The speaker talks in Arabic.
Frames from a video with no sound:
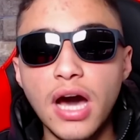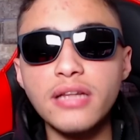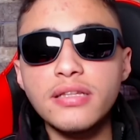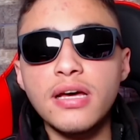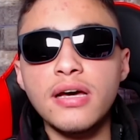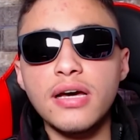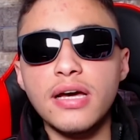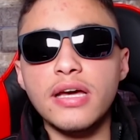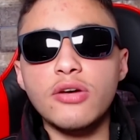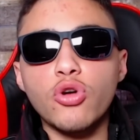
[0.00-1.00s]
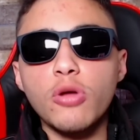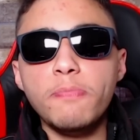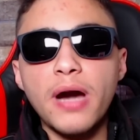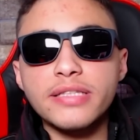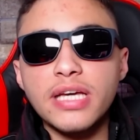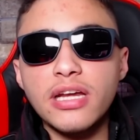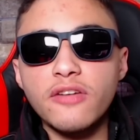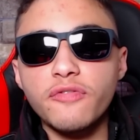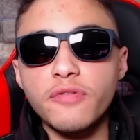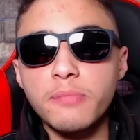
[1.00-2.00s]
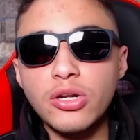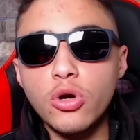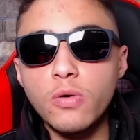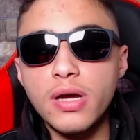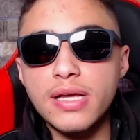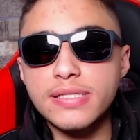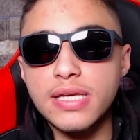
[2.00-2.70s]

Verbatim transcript: النهارده اوروبا هتعرف من هو